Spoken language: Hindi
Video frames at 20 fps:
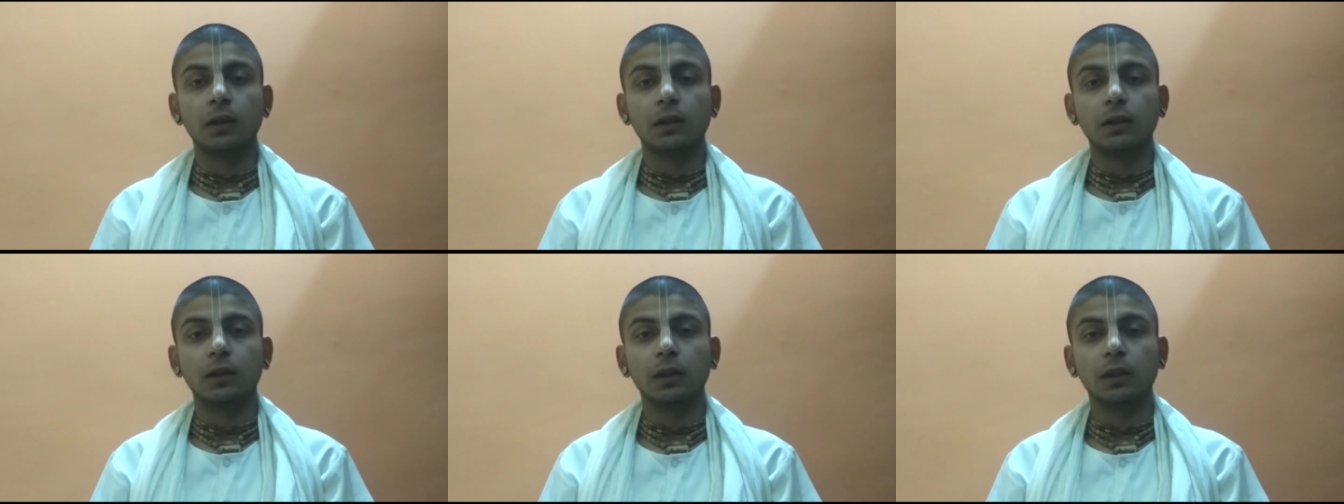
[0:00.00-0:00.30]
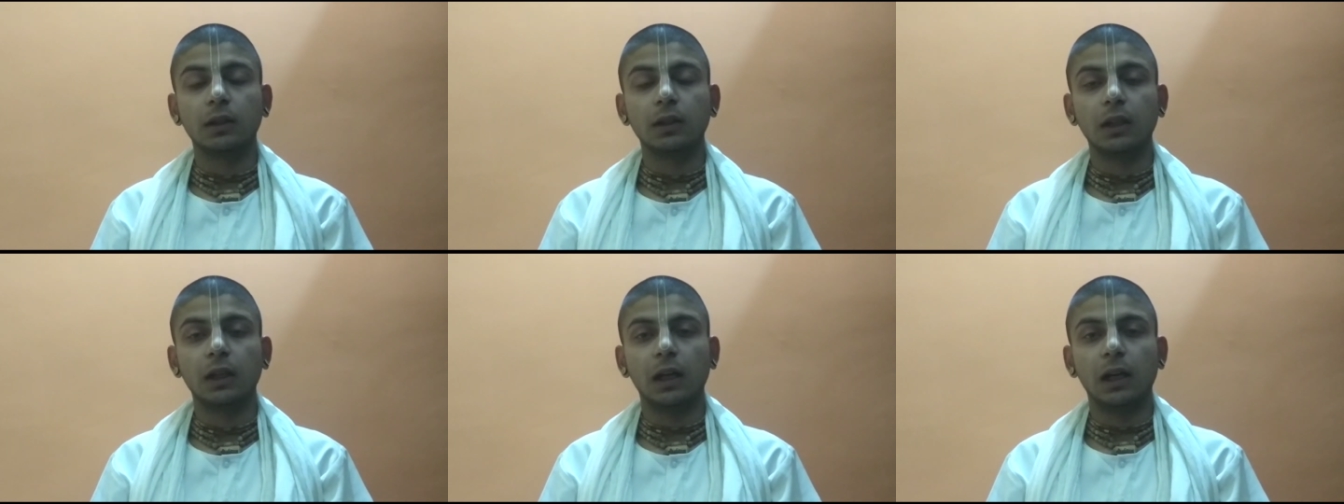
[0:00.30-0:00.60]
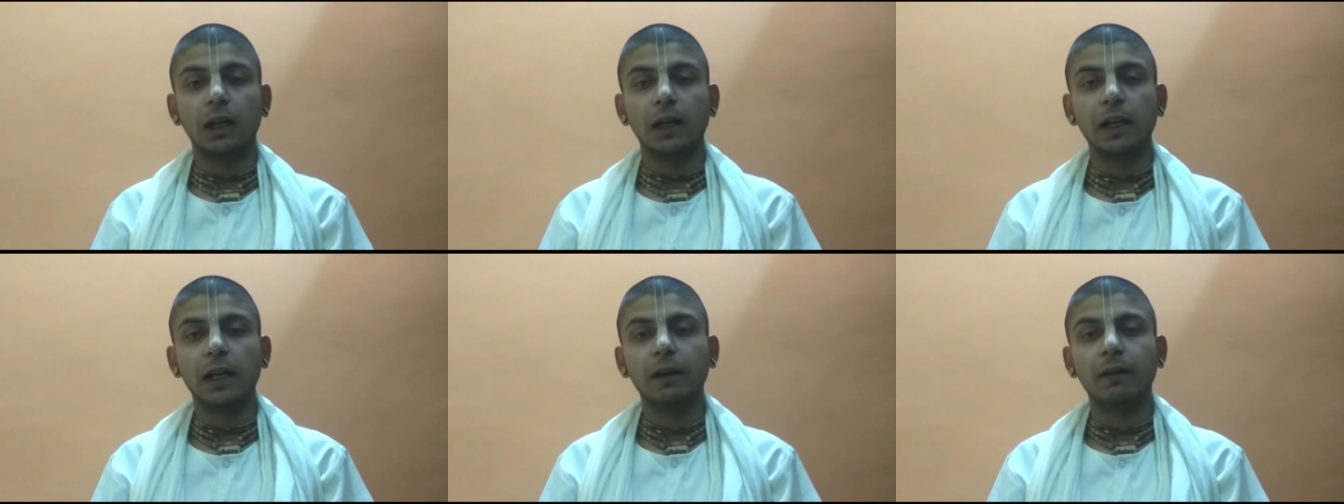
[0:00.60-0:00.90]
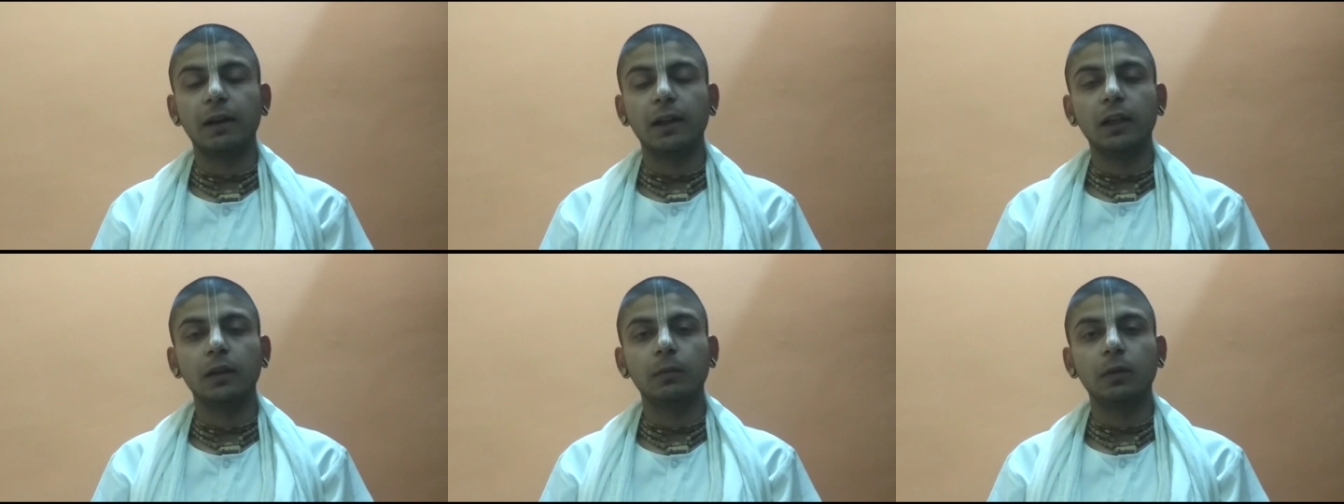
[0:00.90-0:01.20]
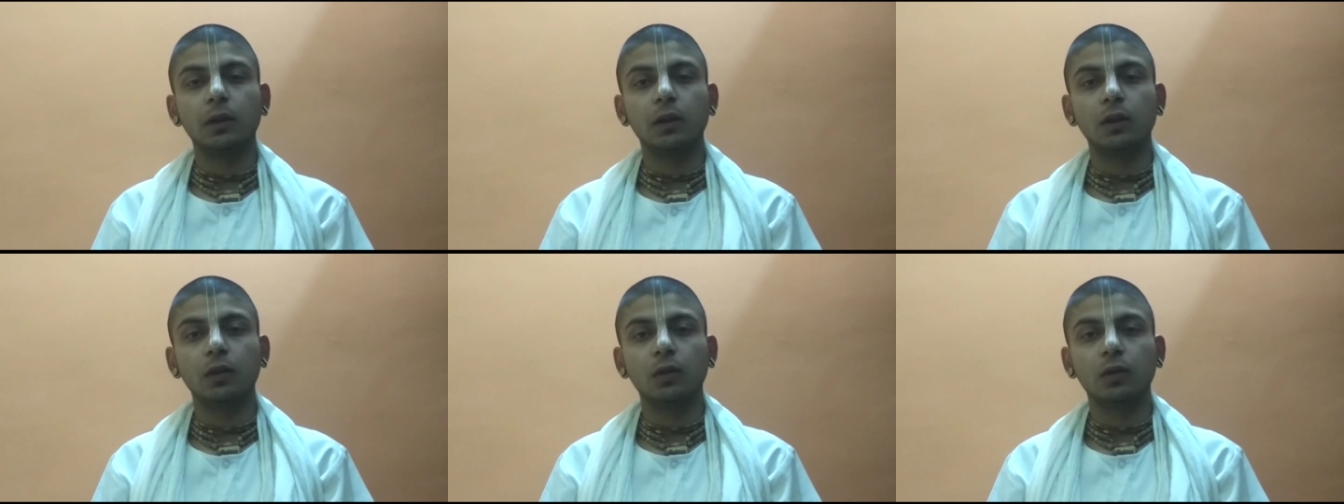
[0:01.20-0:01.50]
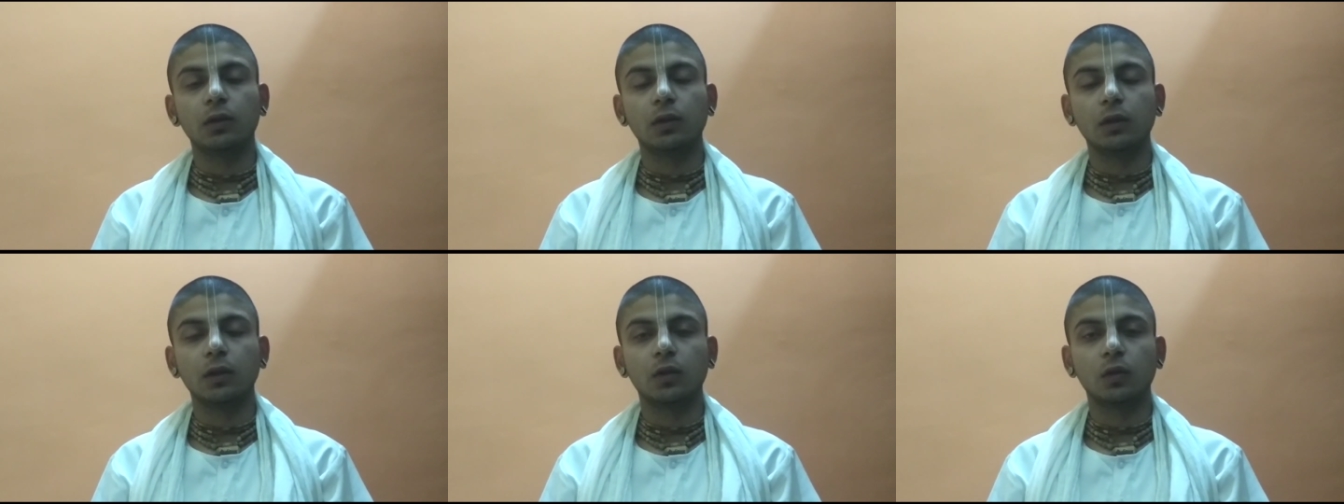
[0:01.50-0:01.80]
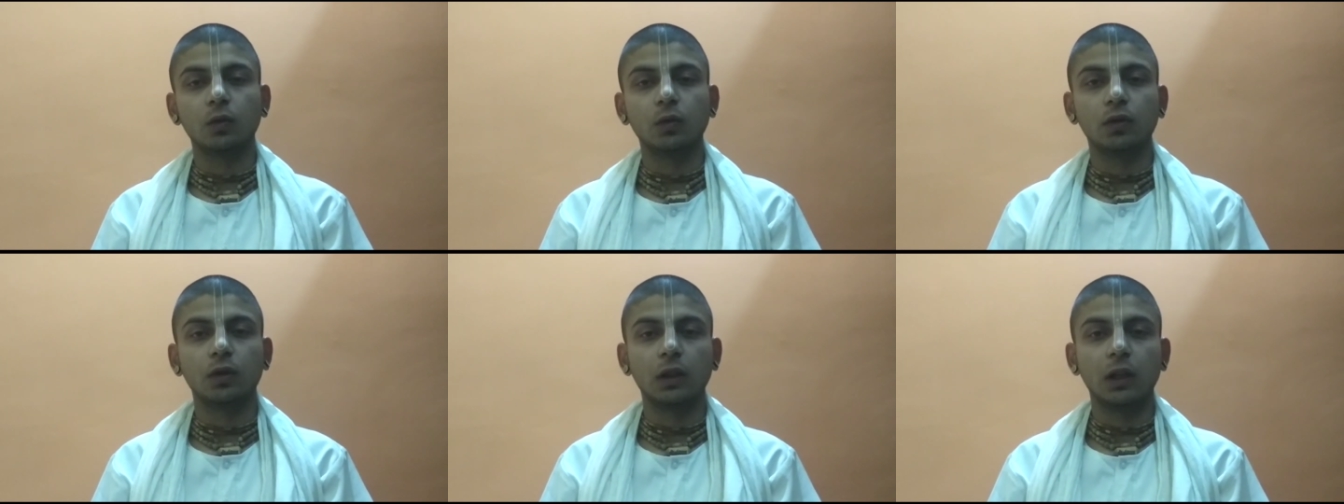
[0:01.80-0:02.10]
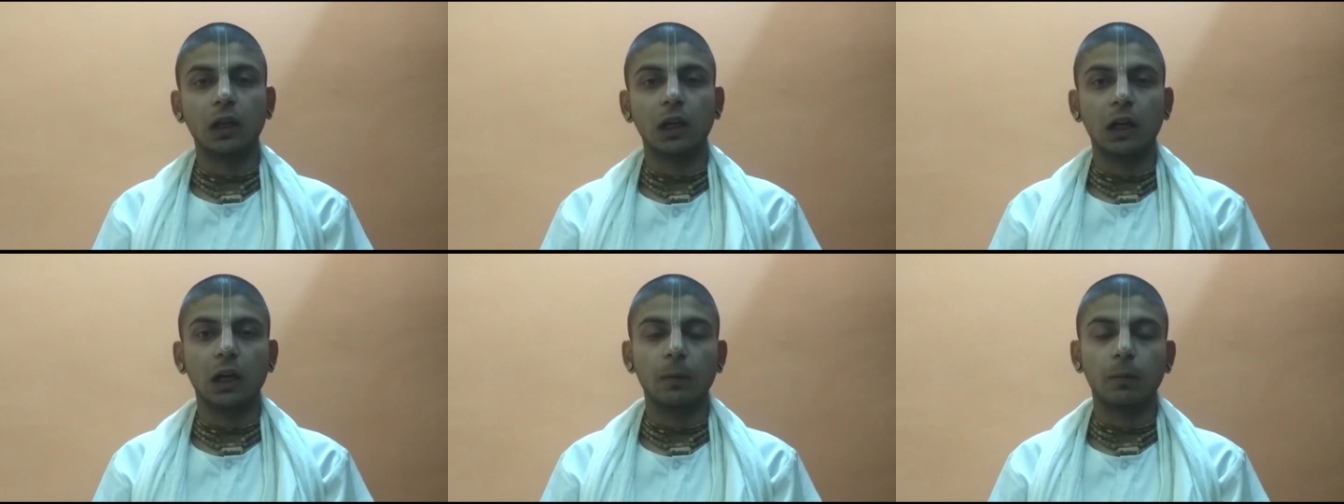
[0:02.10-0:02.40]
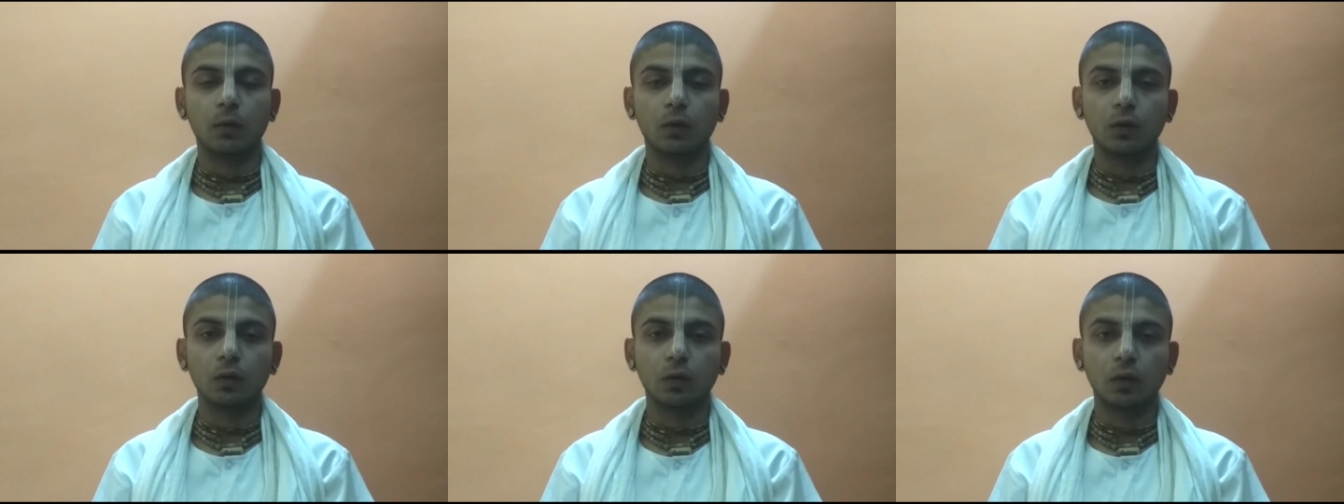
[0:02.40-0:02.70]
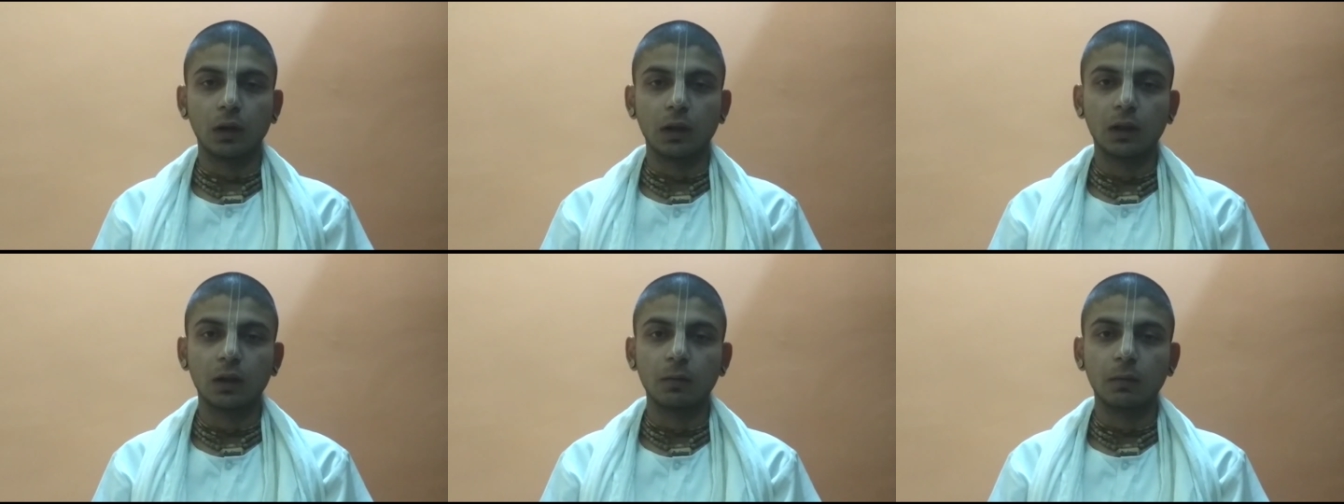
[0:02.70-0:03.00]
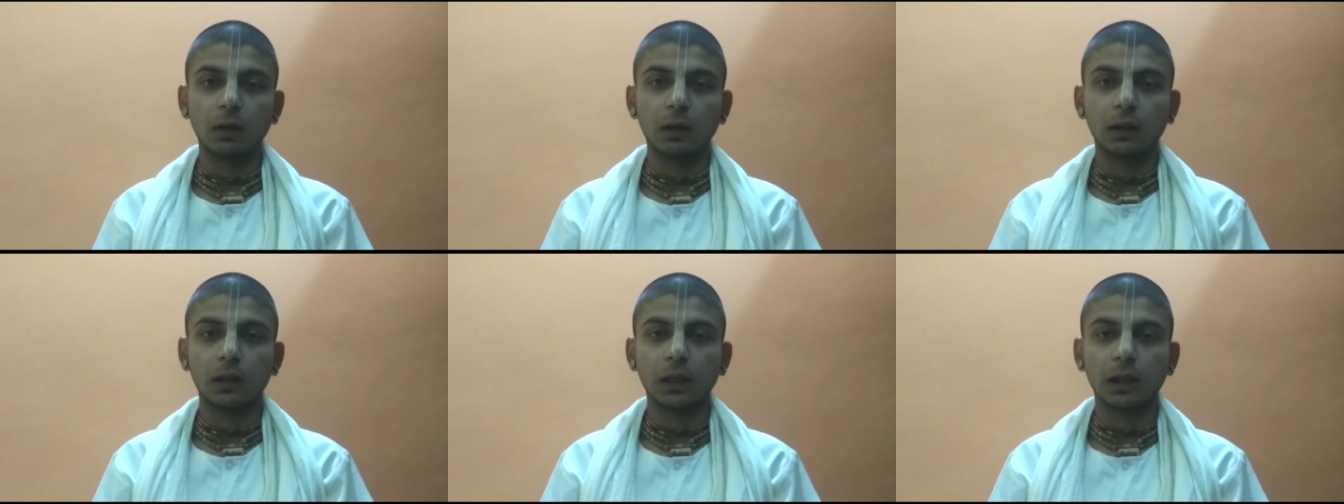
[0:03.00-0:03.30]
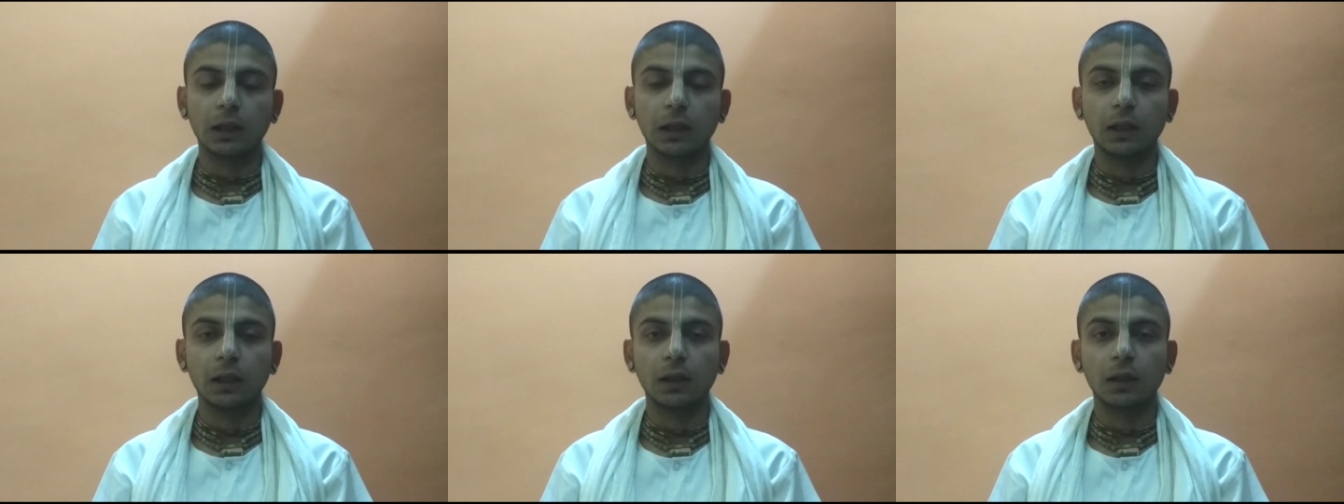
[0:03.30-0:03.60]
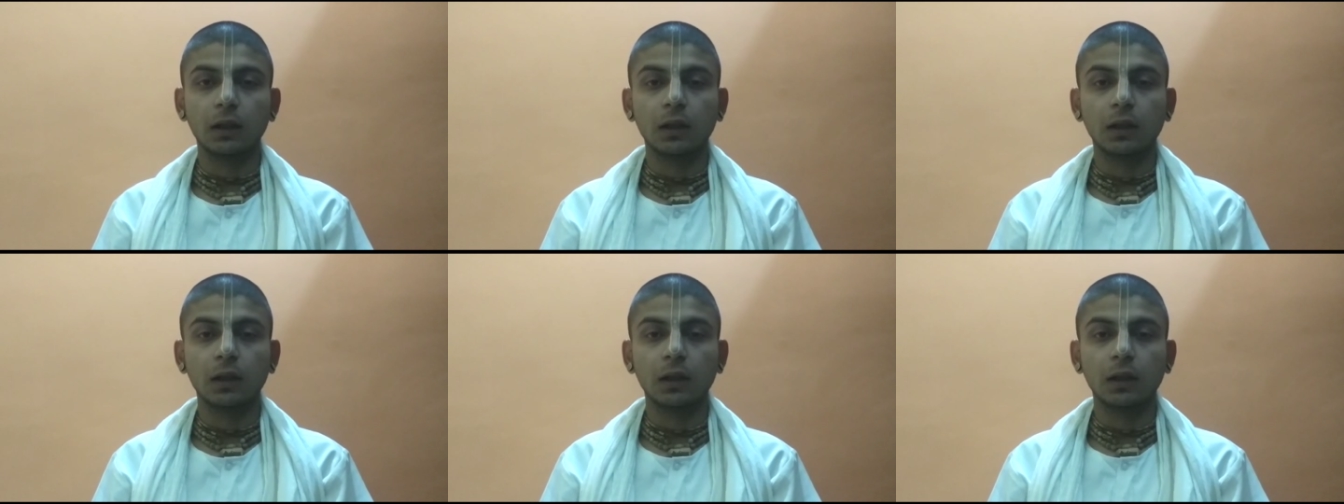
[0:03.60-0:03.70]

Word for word: जिससे आने वाली वीडियोस की सूचना आपको तुरंत मिल सके